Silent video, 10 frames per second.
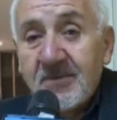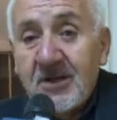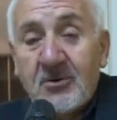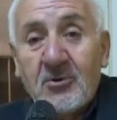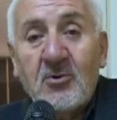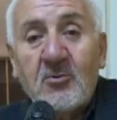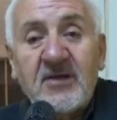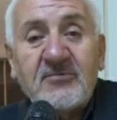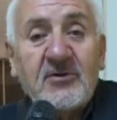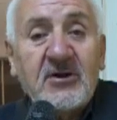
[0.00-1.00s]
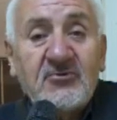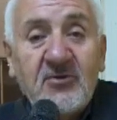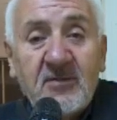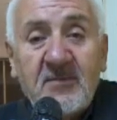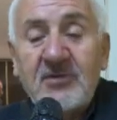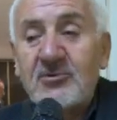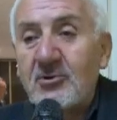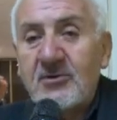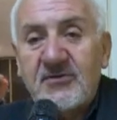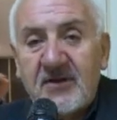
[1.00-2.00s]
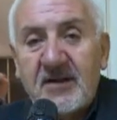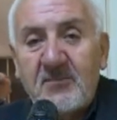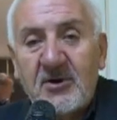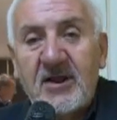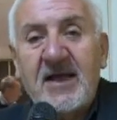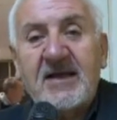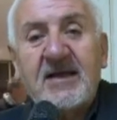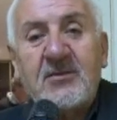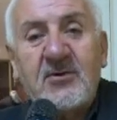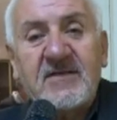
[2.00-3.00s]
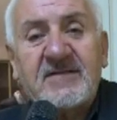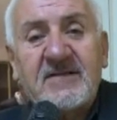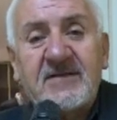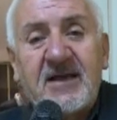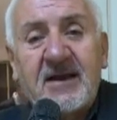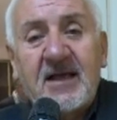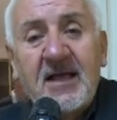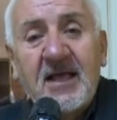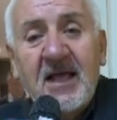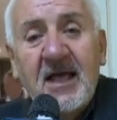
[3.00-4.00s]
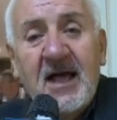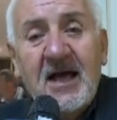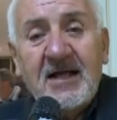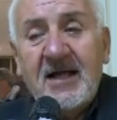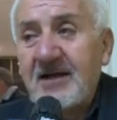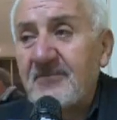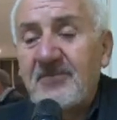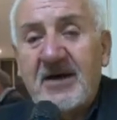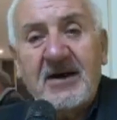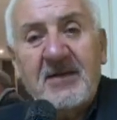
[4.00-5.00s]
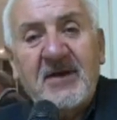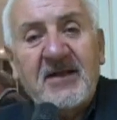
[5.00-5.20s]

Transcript: No, con questo ragionamento non saremmo neanche qui stasera a fare la